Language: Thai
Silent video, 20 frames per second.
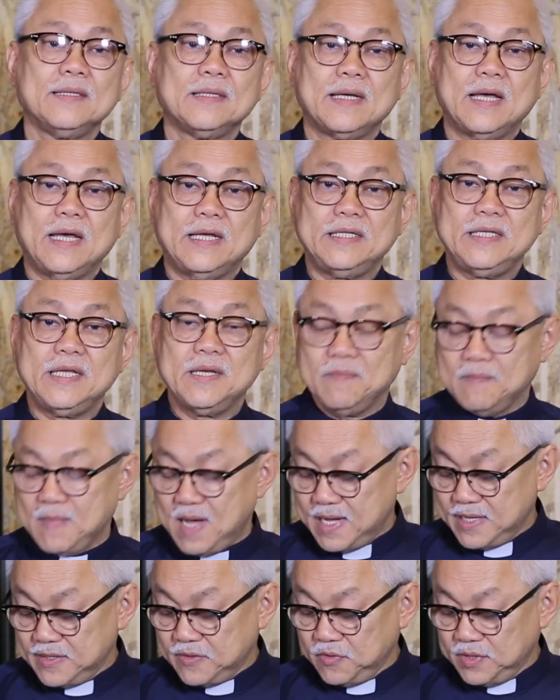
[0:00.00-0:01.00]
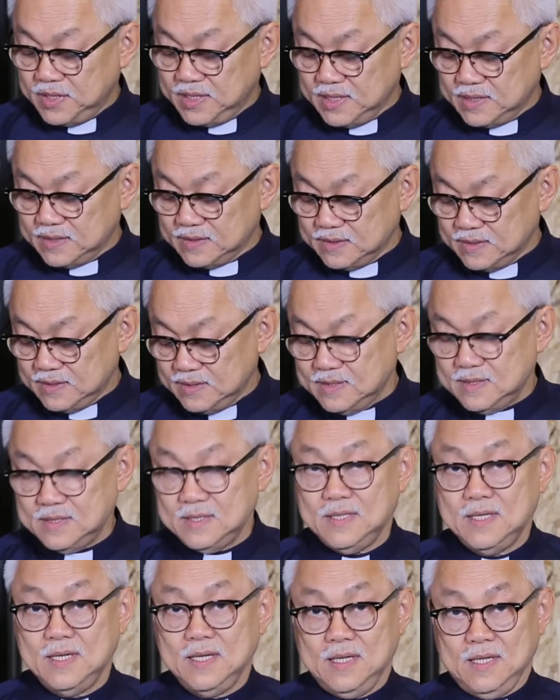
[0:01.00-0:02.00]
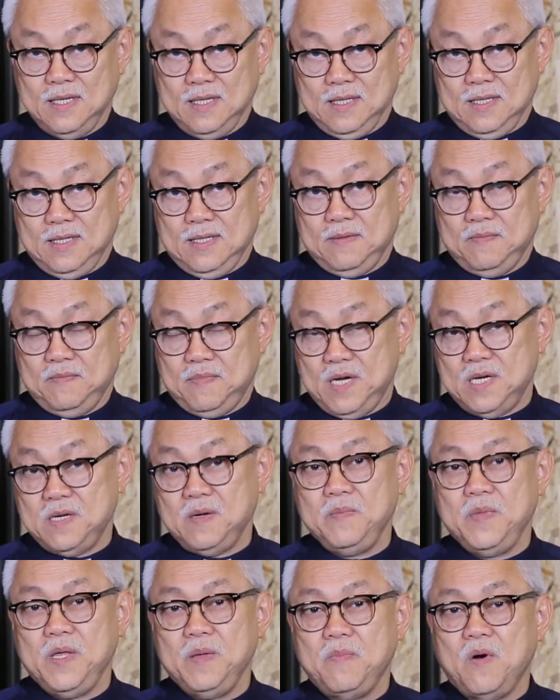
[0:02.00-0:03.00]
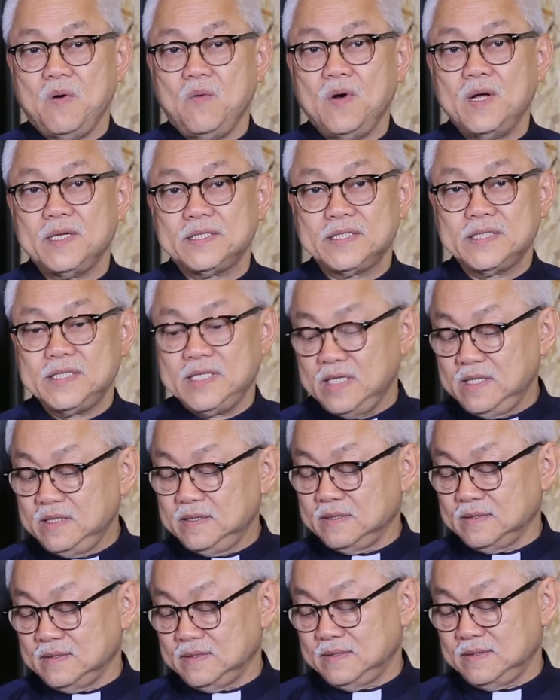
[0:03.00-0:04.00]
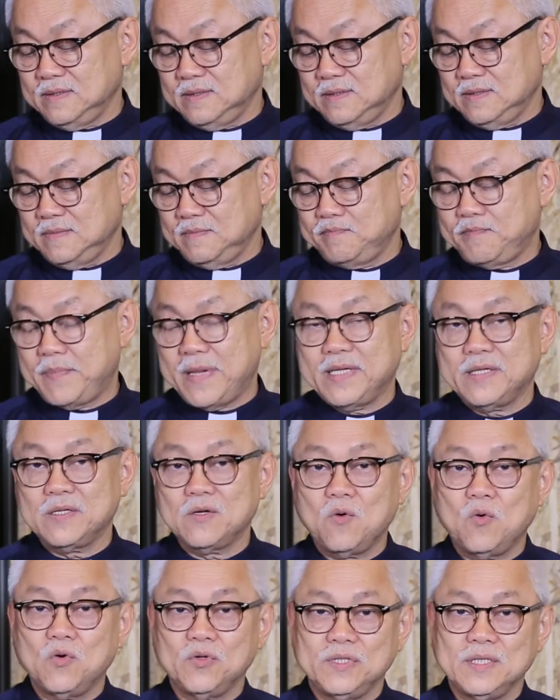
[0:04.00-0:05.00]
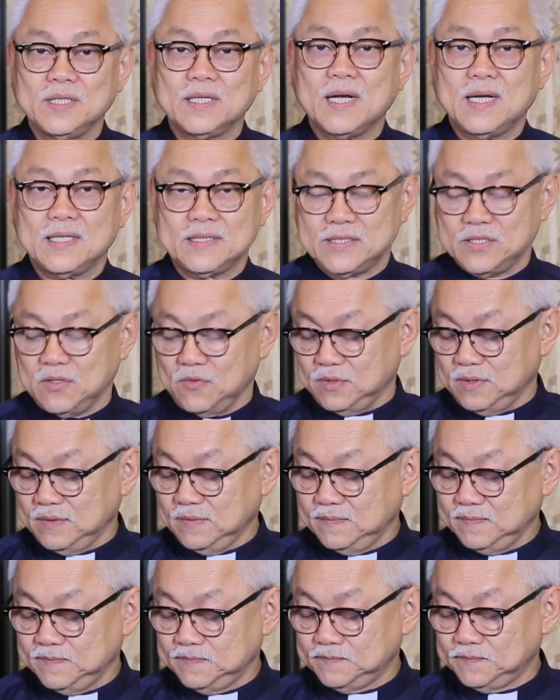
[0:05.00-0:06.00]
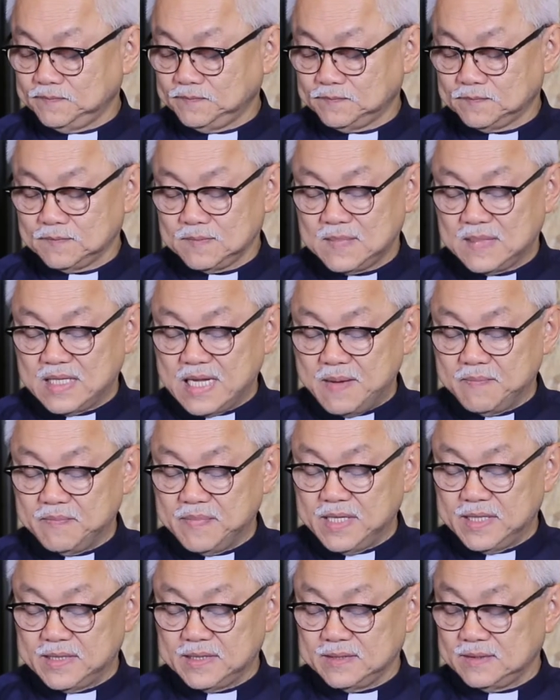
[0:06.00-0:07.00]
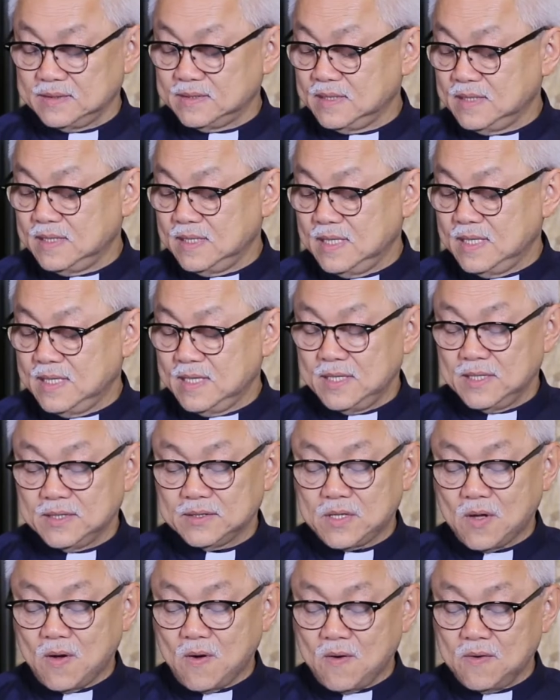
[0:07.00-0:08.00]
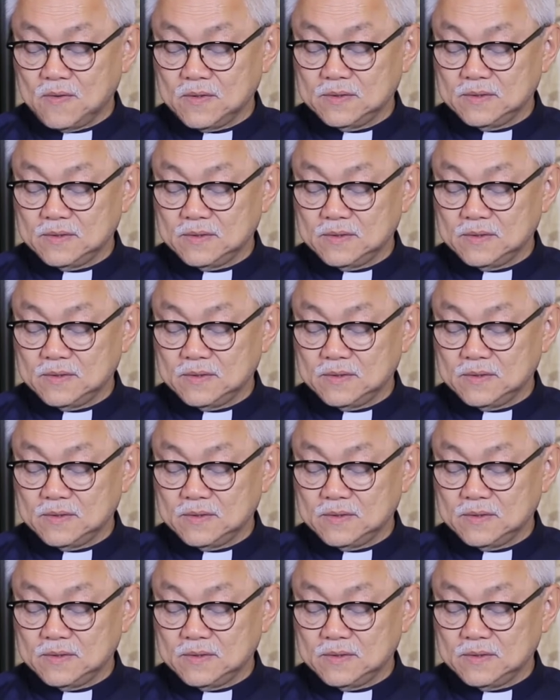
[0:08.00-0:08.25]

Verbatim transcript: เห็นหญิงไม้คนหนึ่ง พระคัมภีร์บอกว่า ซึ่งเป็นคนขัดสนนำเงินทอง